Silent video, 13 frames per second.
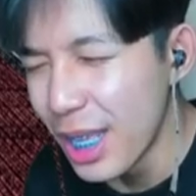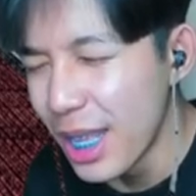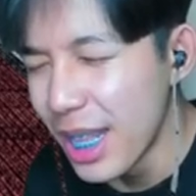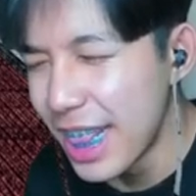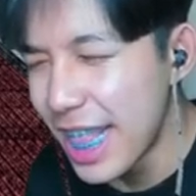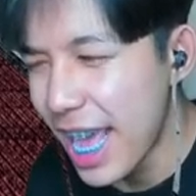
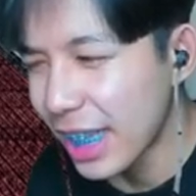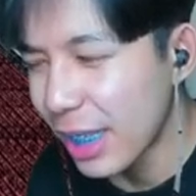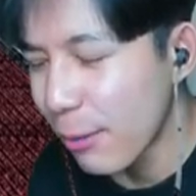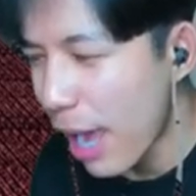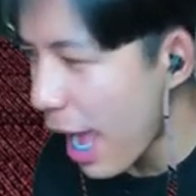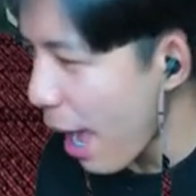เรียกได้
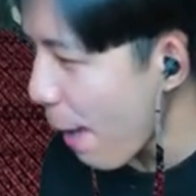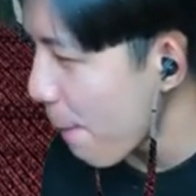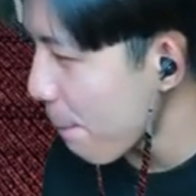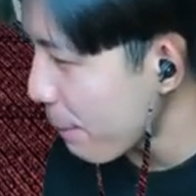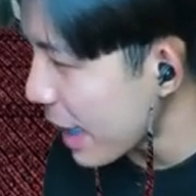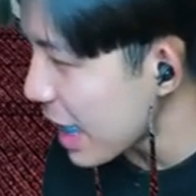ว่า
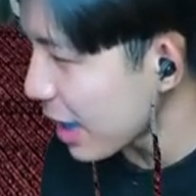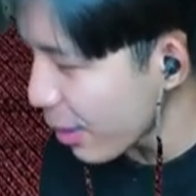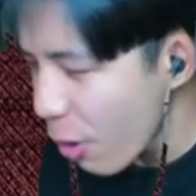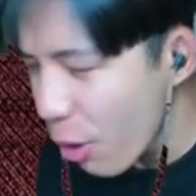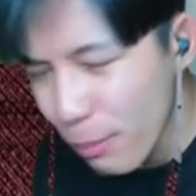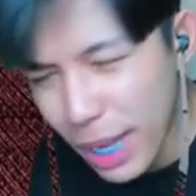เปิด
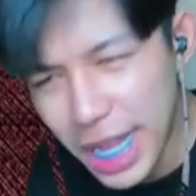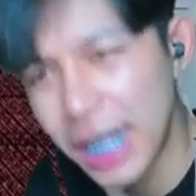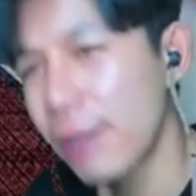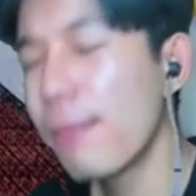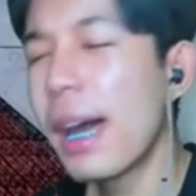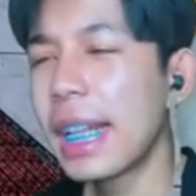โลกใหม่
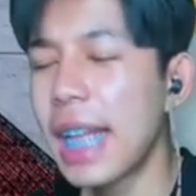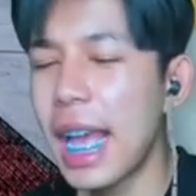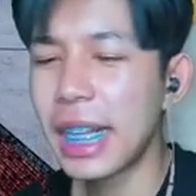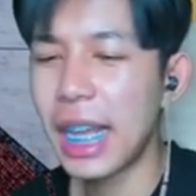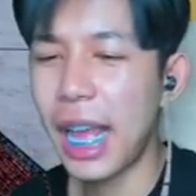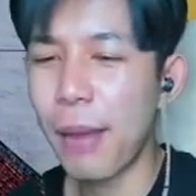ก็บ้าได้
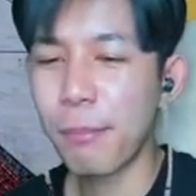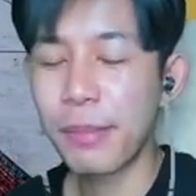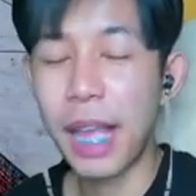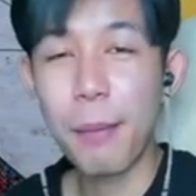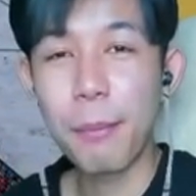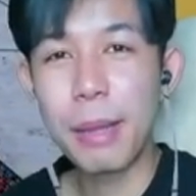นะครับ
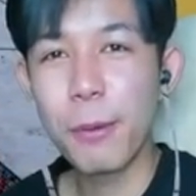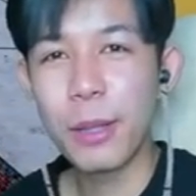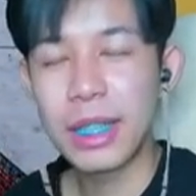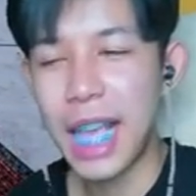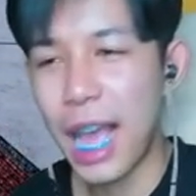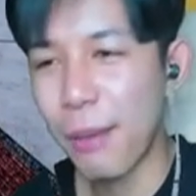ทำให้ผล
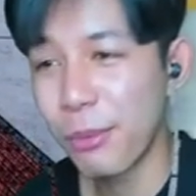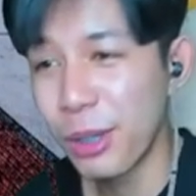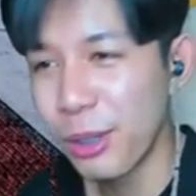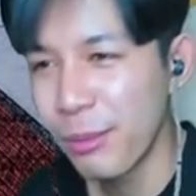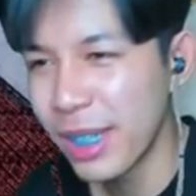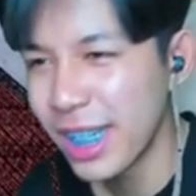ยาง
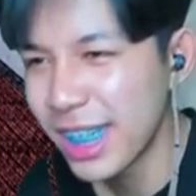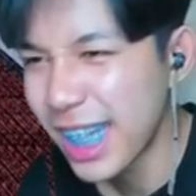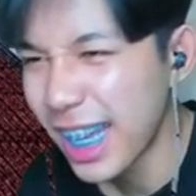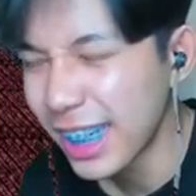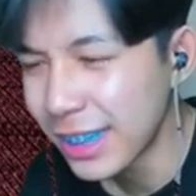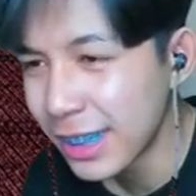PVP
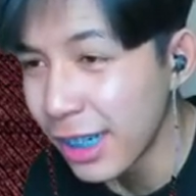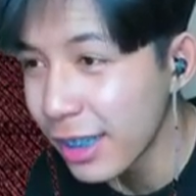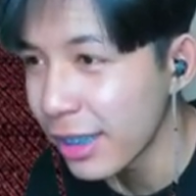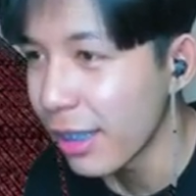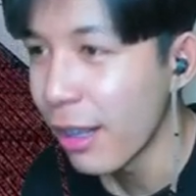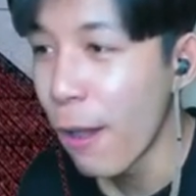เก่งขึ้น
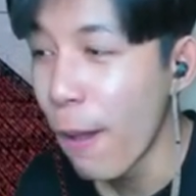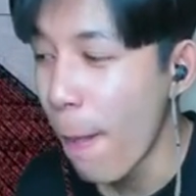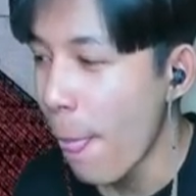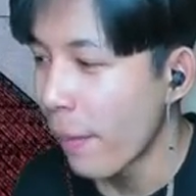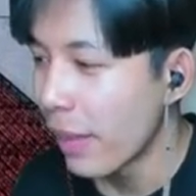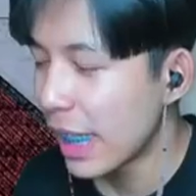
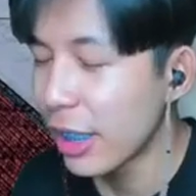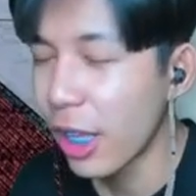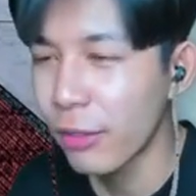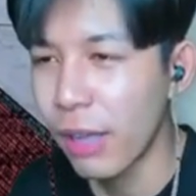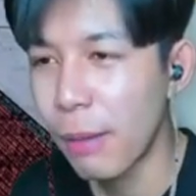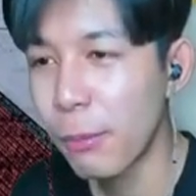แน่นอ
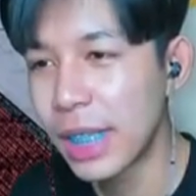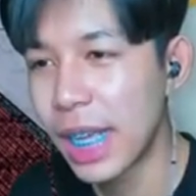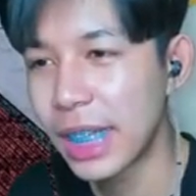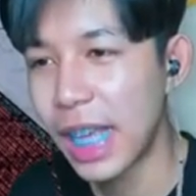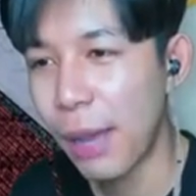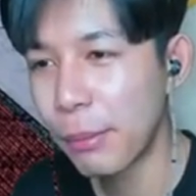นว่าผลยา
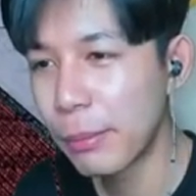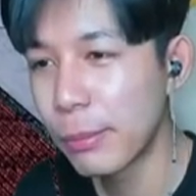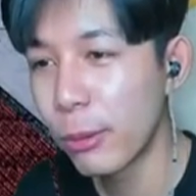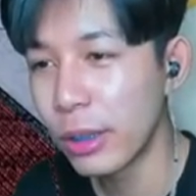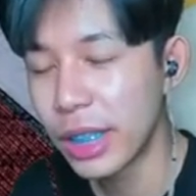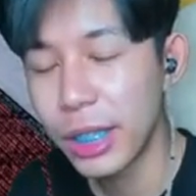งเนี่ยเป็น
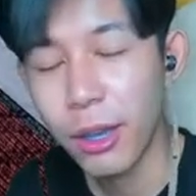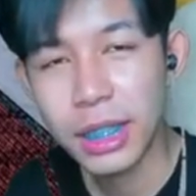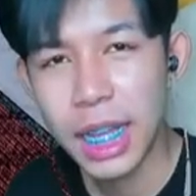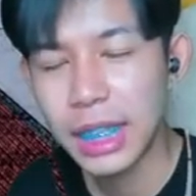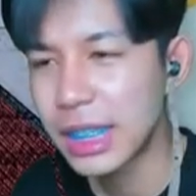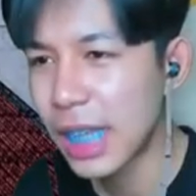ผลที่ค่อน
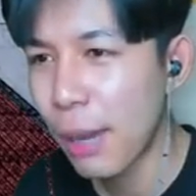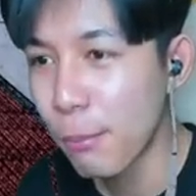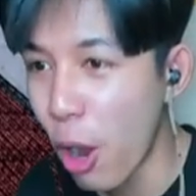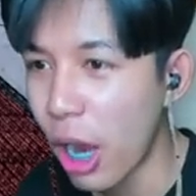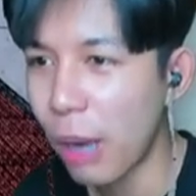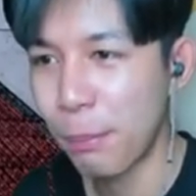ข้างที่จะเห
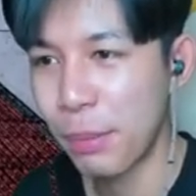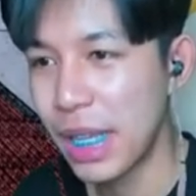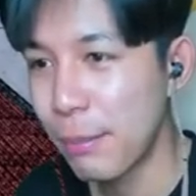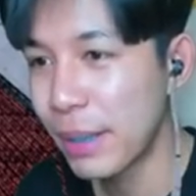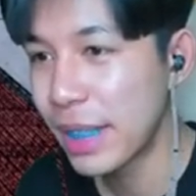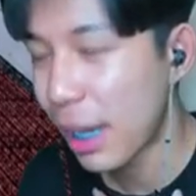มาะกับ
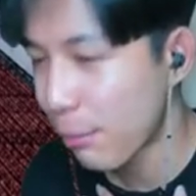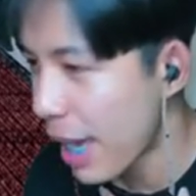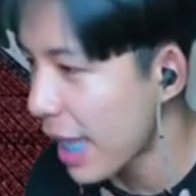พี่เป็นอย่างมาก